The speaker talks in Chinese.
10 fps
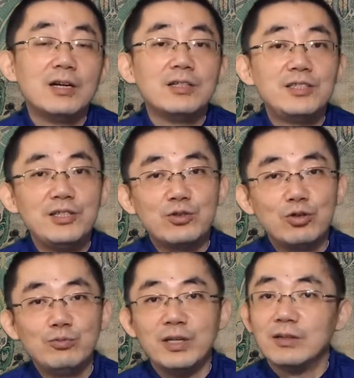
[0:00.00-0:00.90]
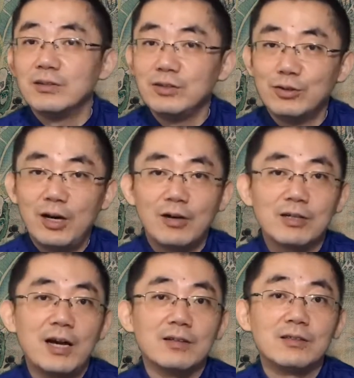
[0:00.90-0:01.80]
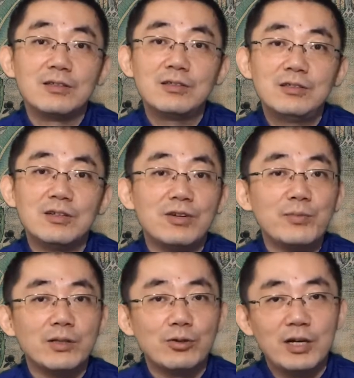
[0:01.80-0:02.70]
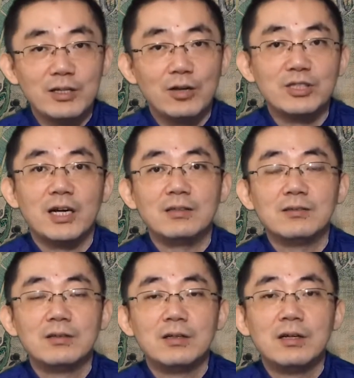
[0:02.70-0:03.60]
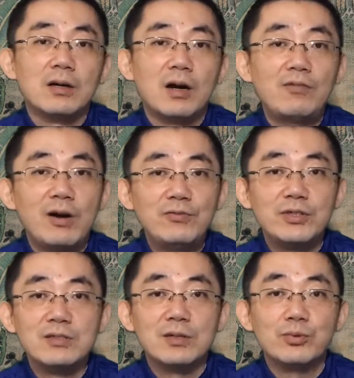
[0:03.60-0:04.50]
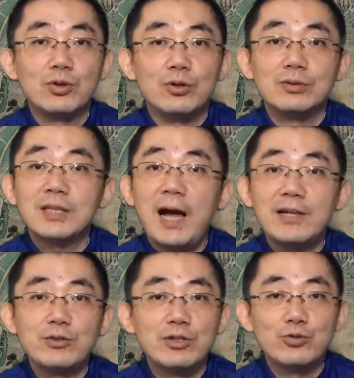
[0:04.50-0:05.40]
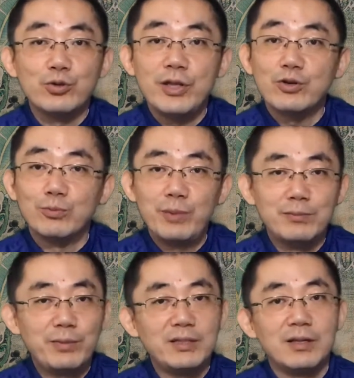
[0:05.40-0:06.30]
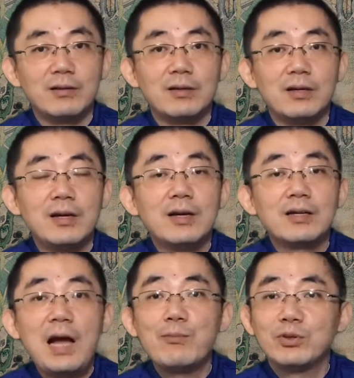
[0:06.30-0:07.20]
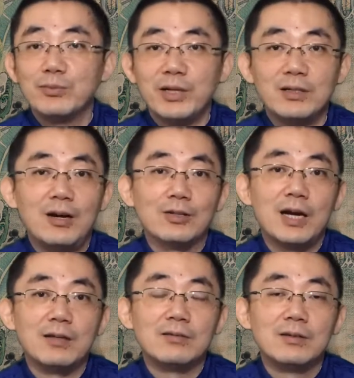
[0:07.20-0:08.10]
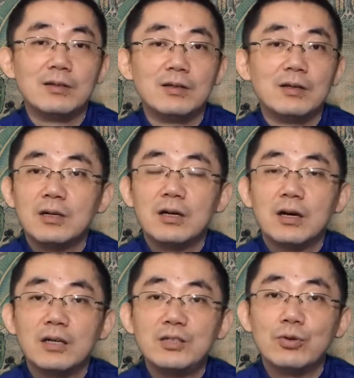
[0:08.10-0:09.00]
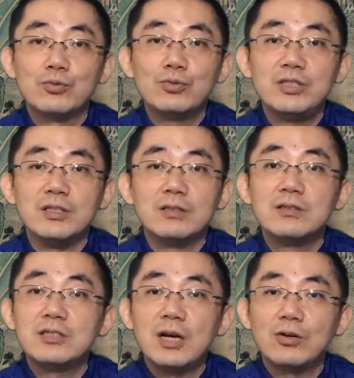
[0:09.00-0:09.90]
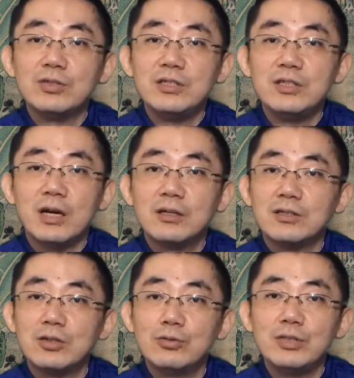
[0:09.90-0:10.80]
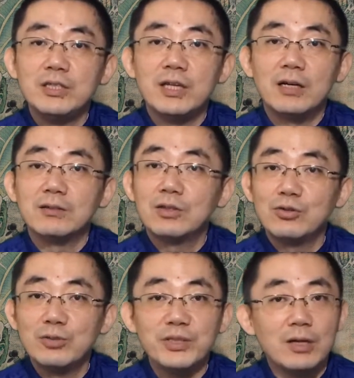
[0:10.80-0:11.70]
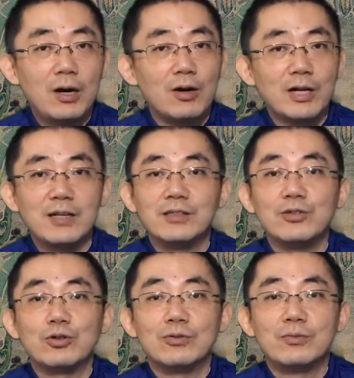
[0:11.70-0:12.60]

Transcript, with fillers: 既聪明又好看，各方面都很要强，而王夫人则不同，她就是属于那种笨笨的，看不得别人好看。而且我估计赵姨娘和周姨娘都是比较好看的那种，